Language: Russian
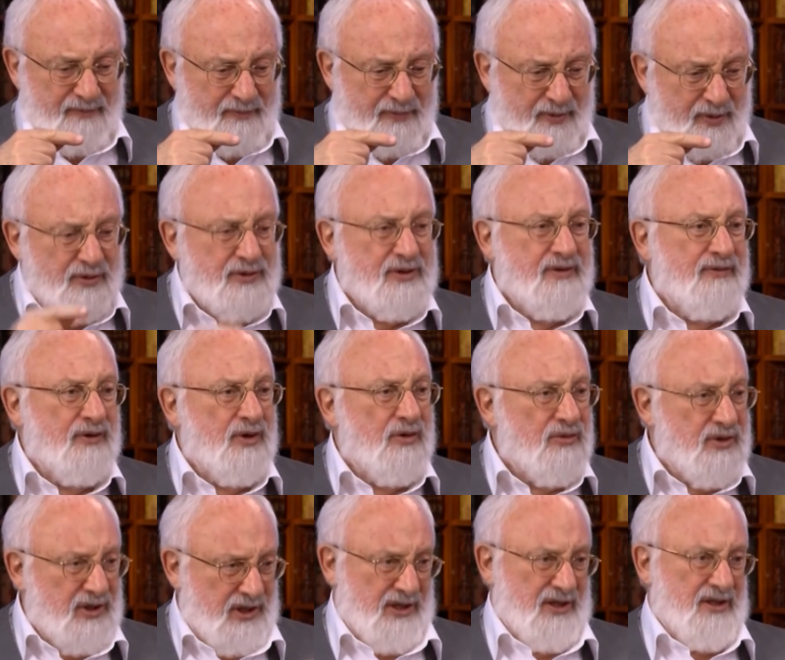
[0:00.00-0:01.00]
против
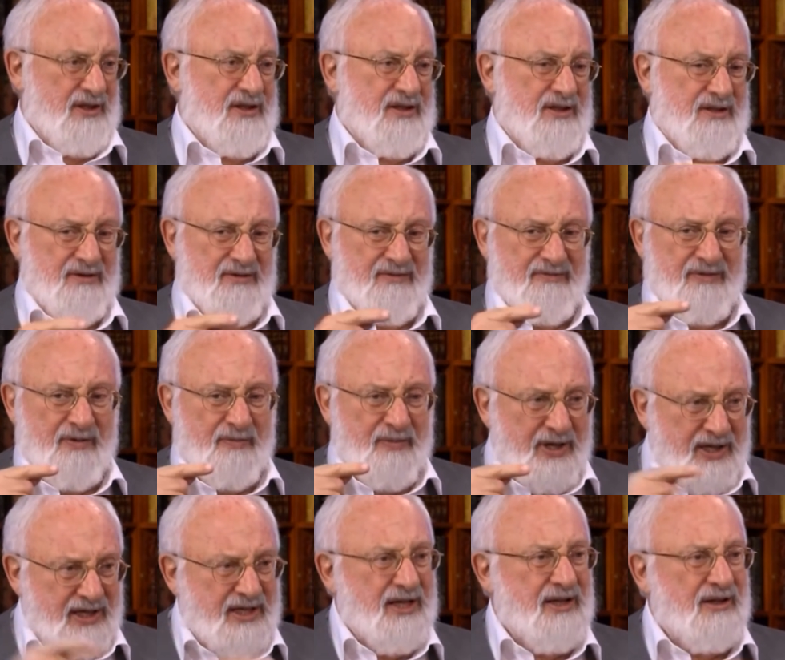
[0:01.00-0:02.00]
других,
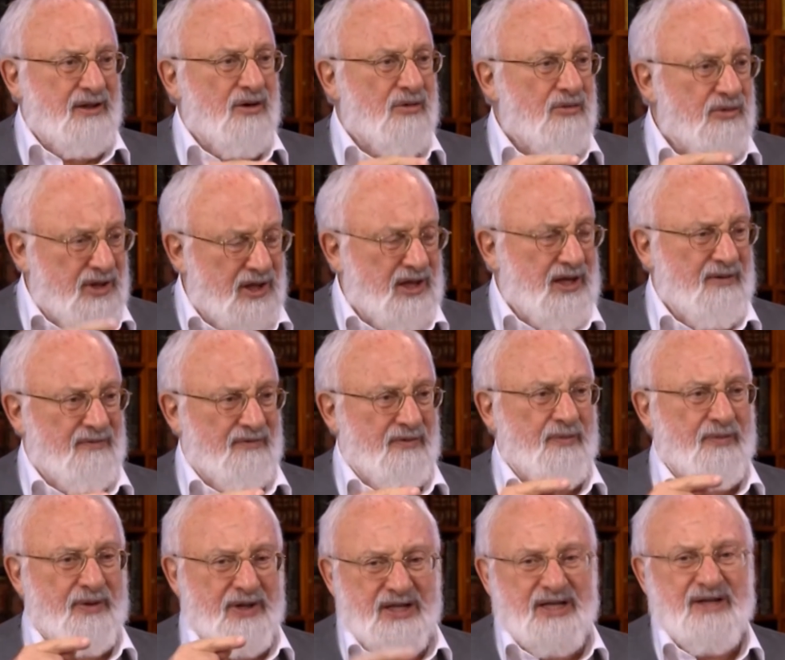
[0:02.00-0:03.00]
вопреки другим,
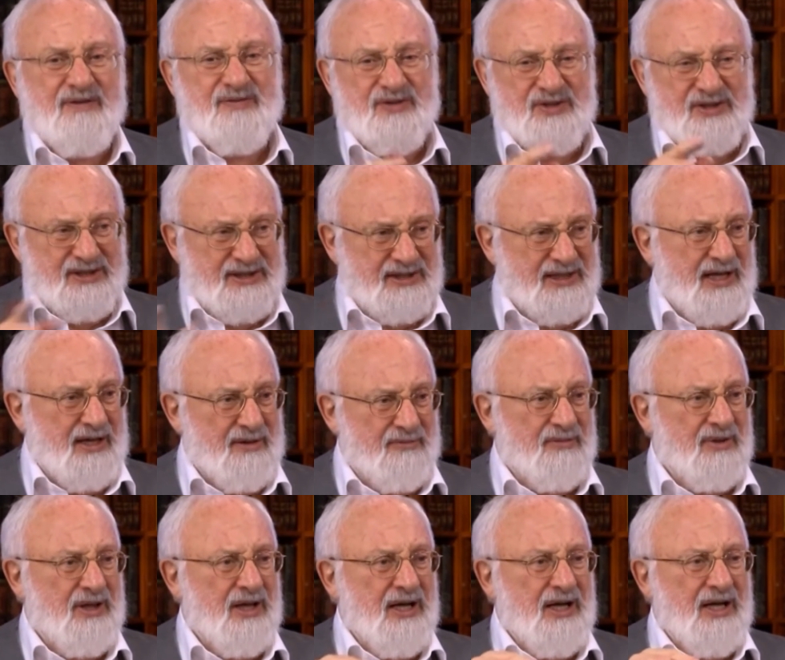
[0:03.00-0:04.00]
вопреки
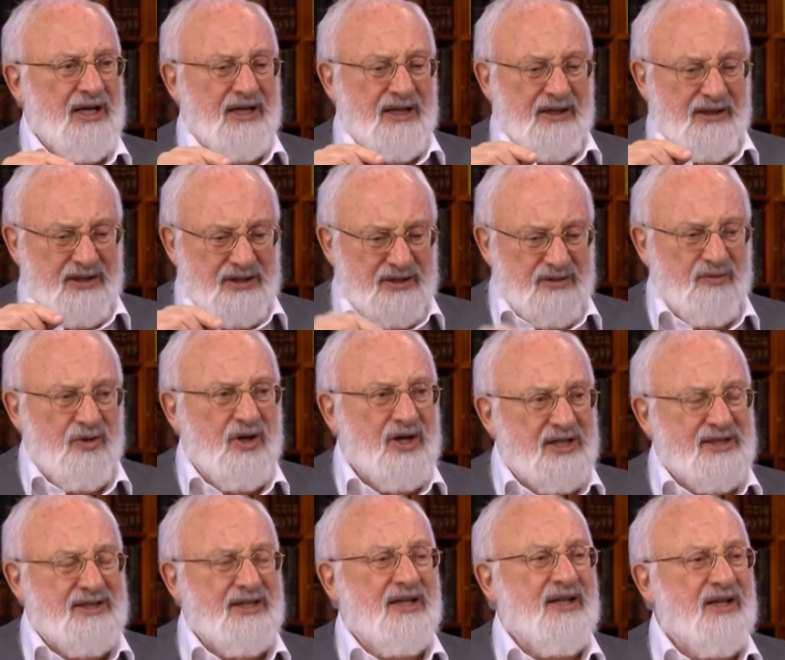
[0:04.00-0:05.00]
всем, и на живой
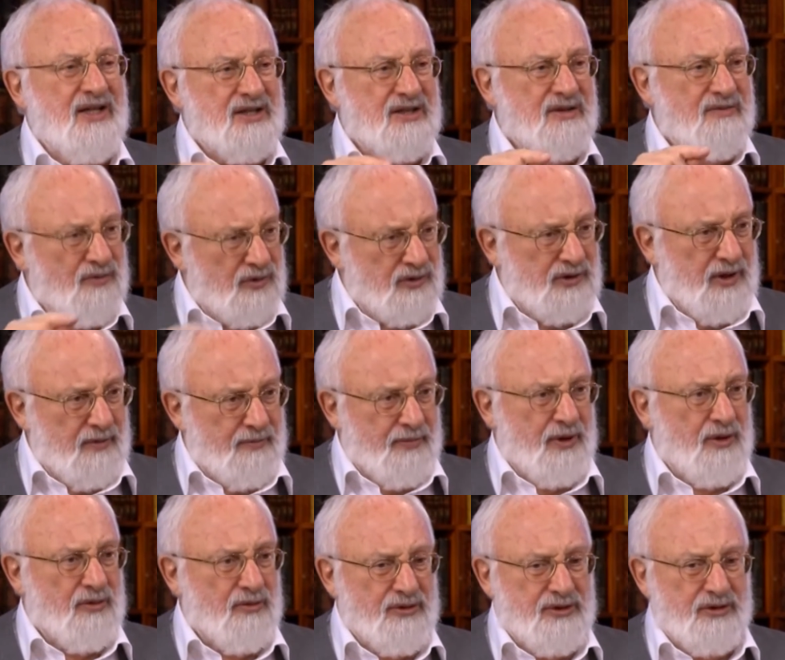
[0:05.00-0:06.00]
растительной и животной
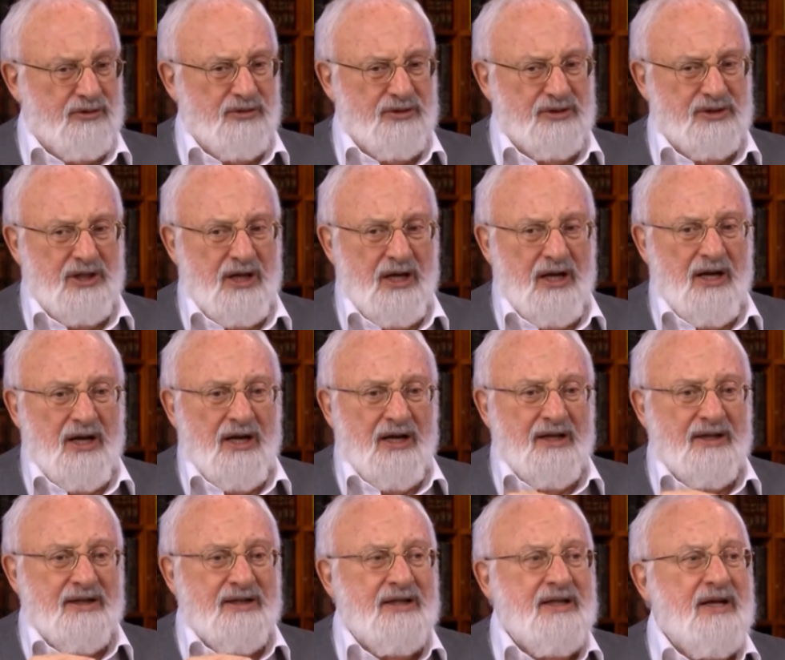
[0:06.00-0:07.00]
природе. То есть
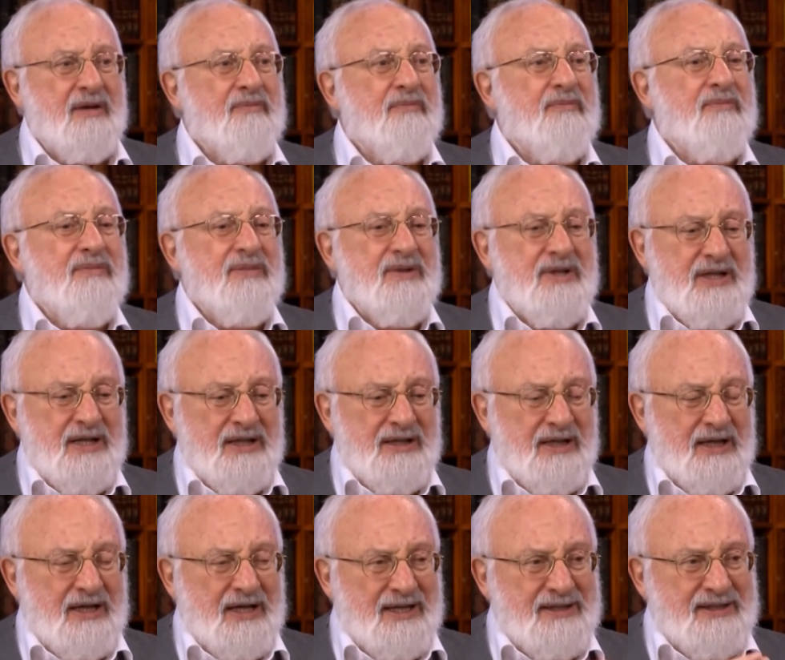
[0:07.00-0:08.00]
не, не
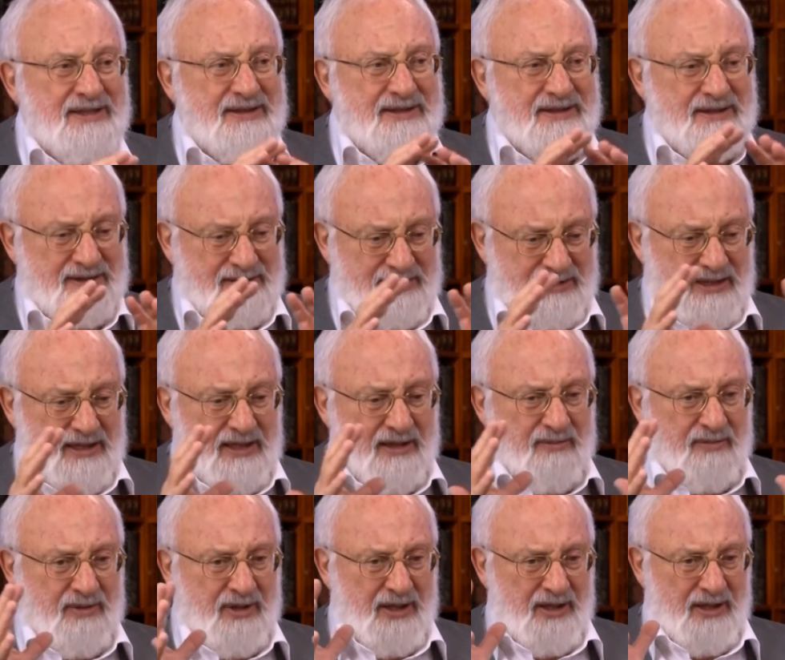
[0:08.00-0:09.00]
находиться с
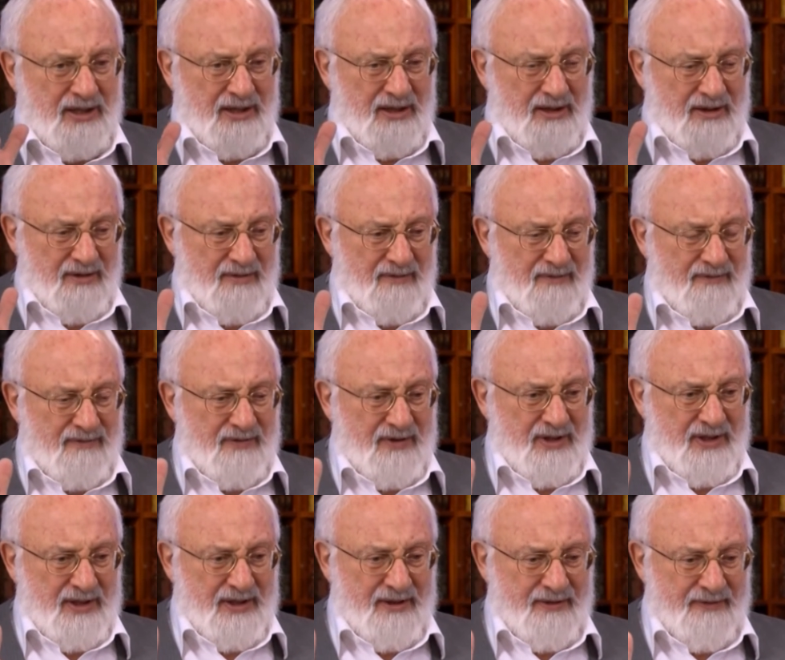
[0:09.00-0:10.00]
ними
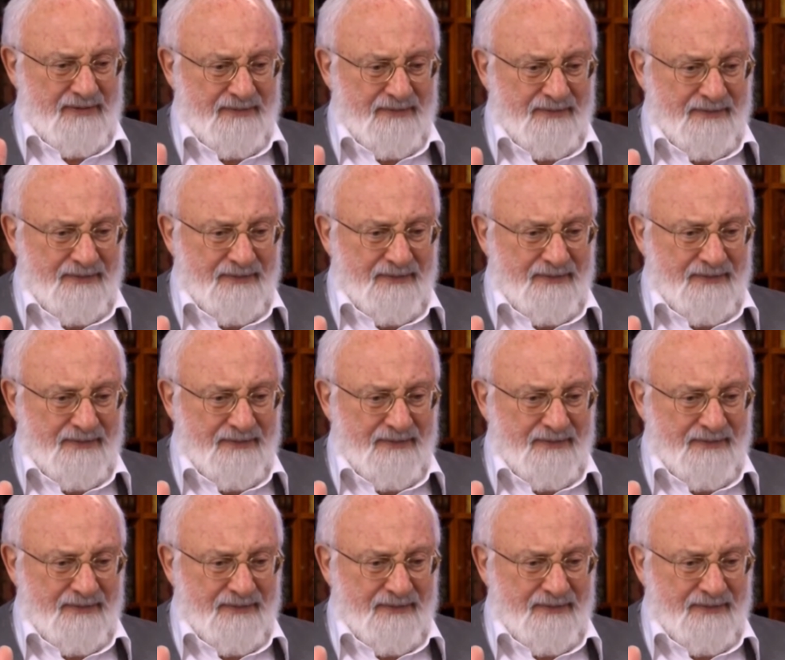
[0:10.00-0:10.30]
в,